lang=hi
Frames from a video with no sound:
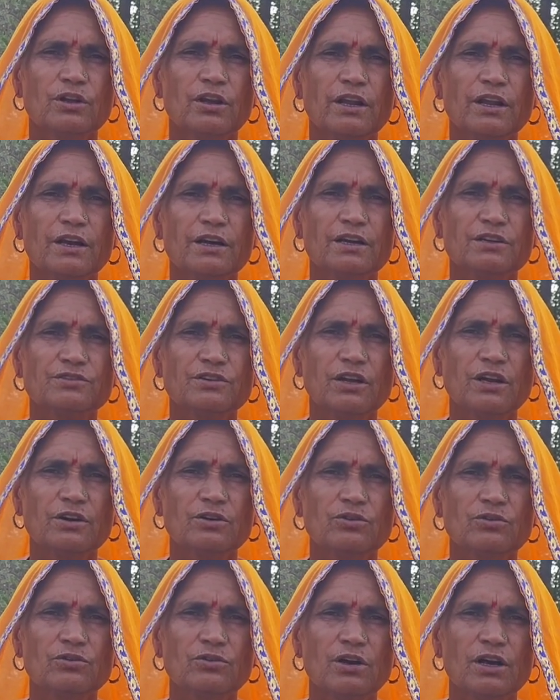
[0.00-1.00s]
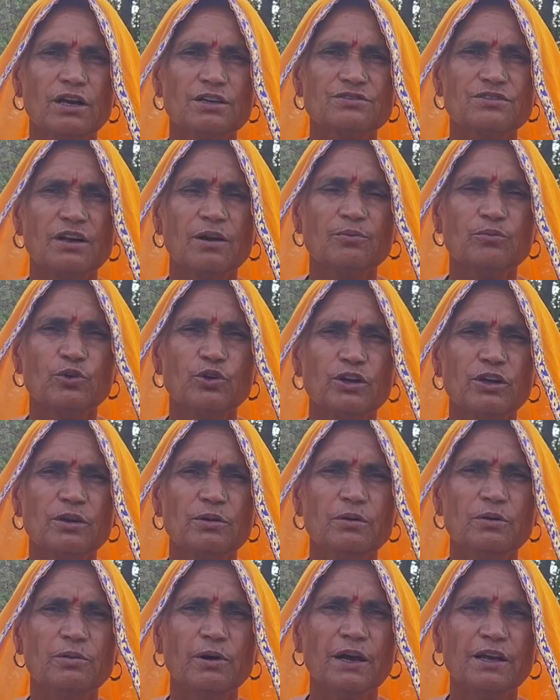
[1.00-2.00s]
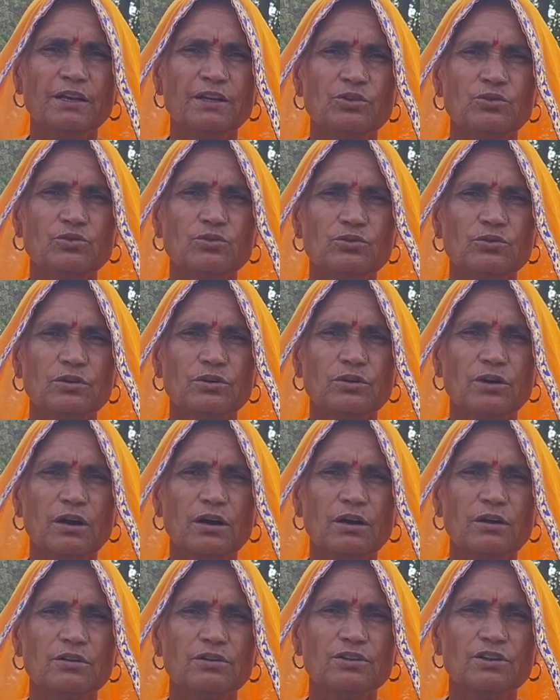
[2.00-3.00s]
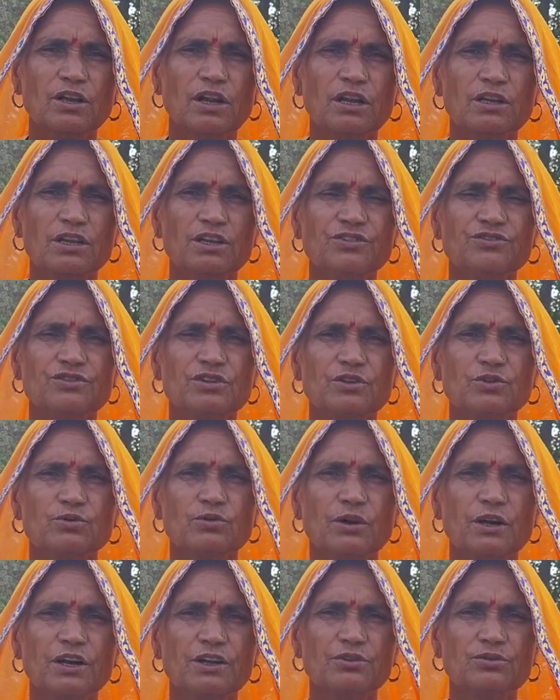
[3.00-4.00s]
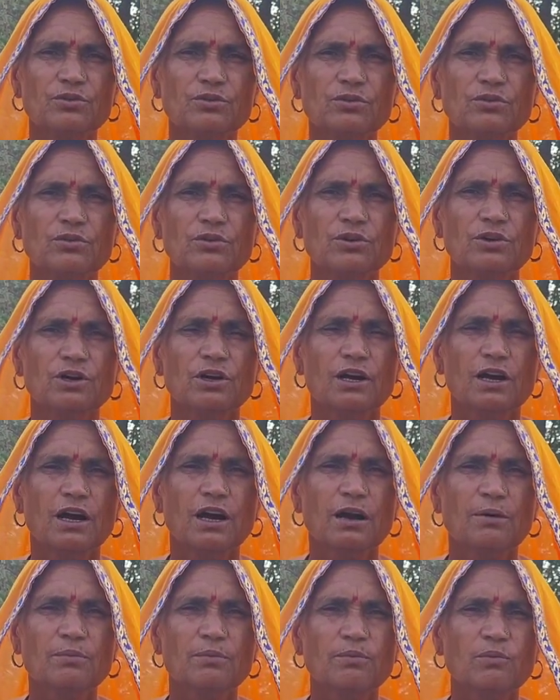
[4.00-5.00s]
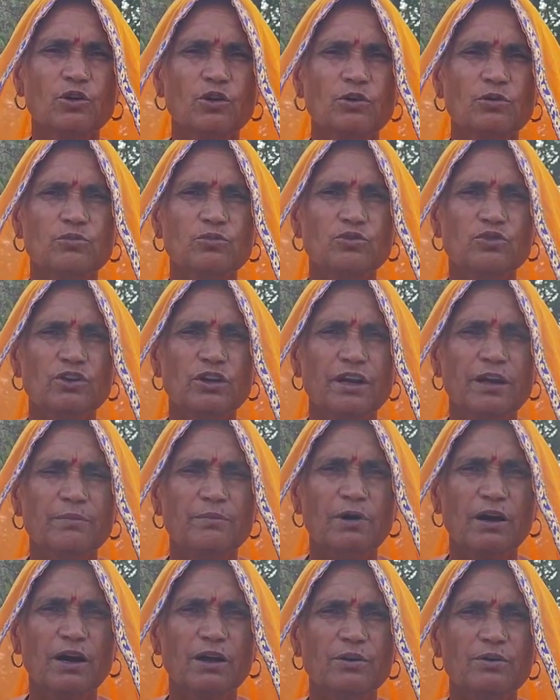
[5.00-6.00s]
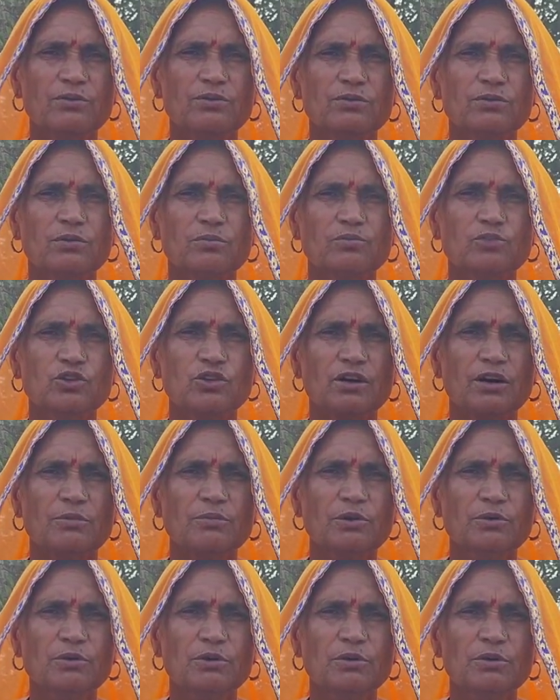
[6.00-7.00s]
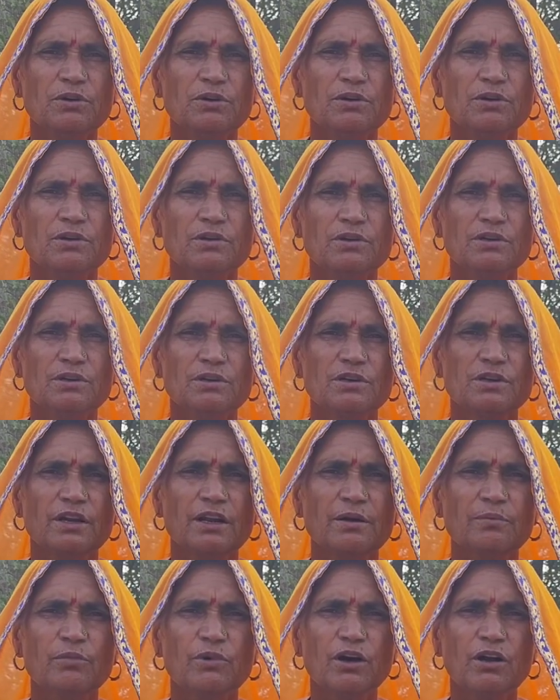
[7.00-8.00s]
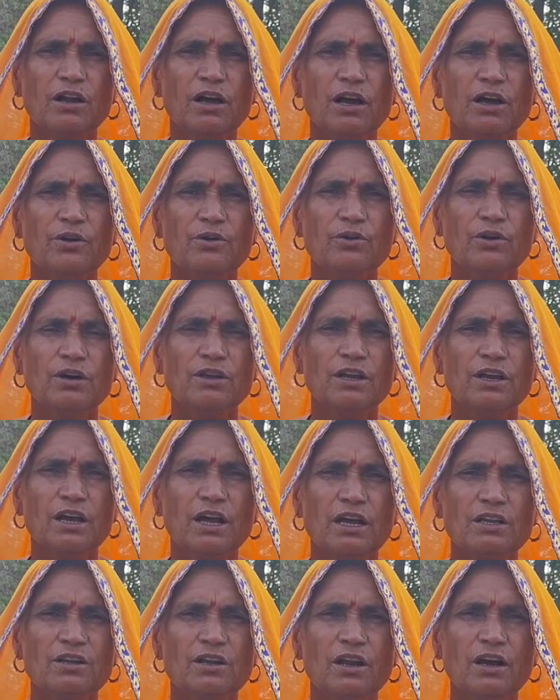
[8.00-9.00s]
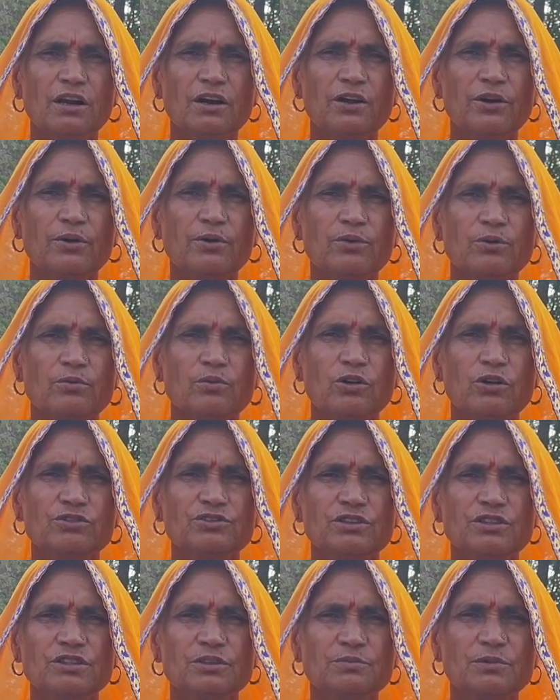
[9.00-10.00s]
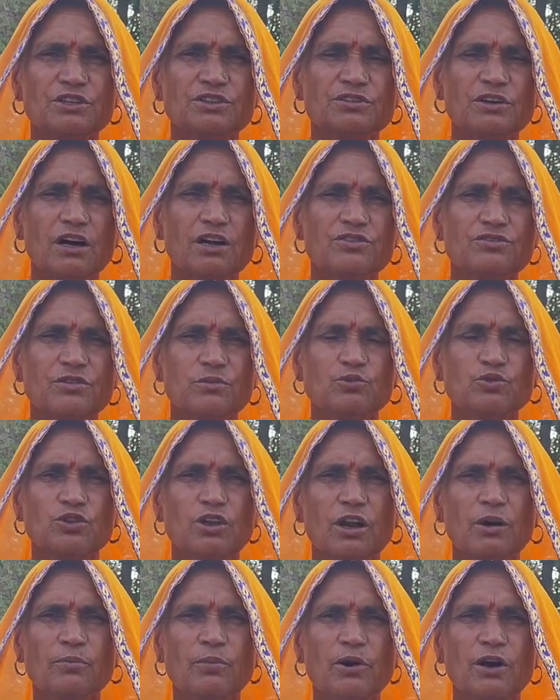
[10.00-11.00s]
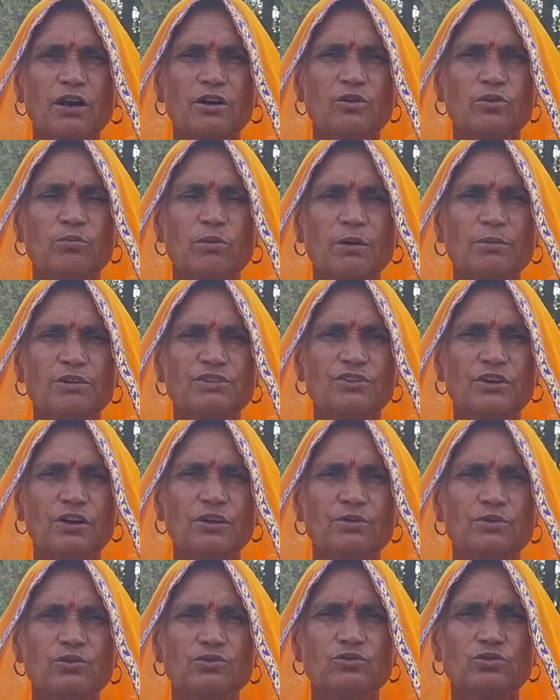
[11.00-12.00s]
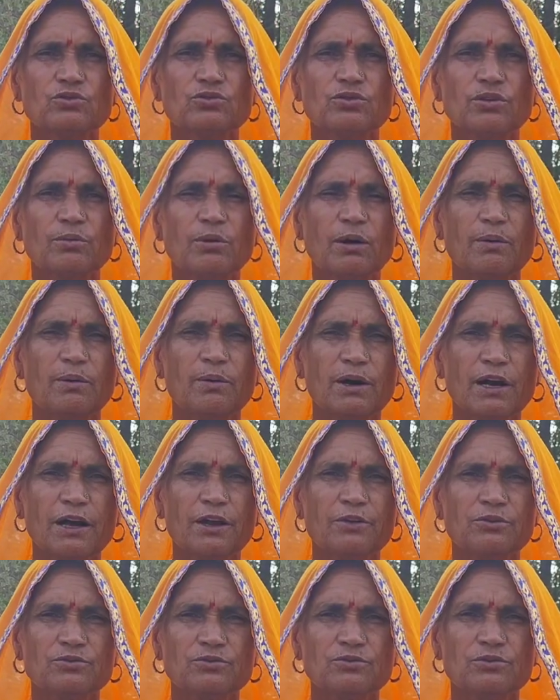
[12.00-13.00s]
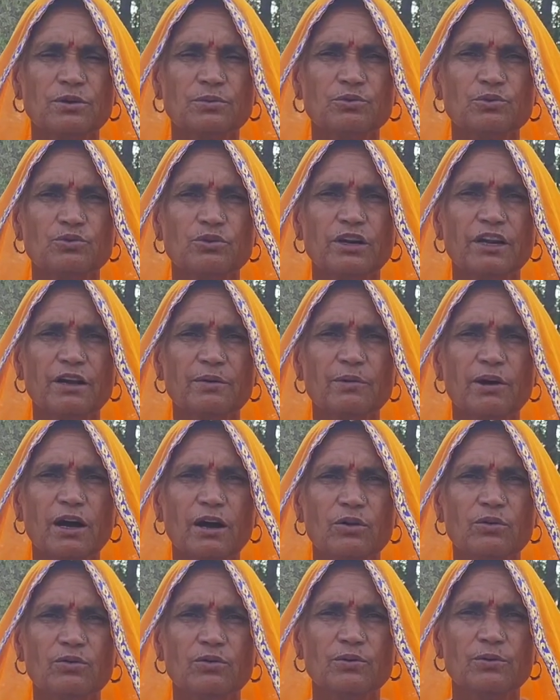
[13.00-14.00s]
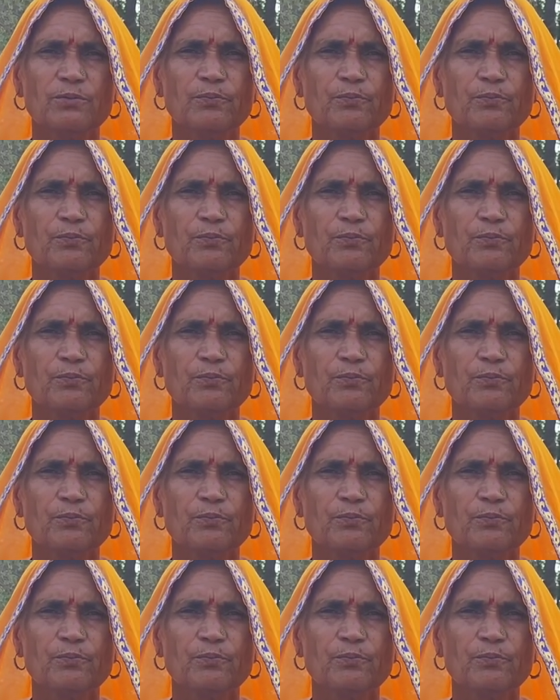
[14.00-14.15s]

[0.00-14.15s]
लेकर चले गो रास्ता में बोली को भाई तू कितना दिन से तू कड़े छो अब बोले ले आयो मन कभी भी लेबा ना आयो कदे याद ना करो बोले जी जी मैं सात समुद्रा पार कुमा बचा ले गो सो जवाब आयो सो जब तुम ले आगो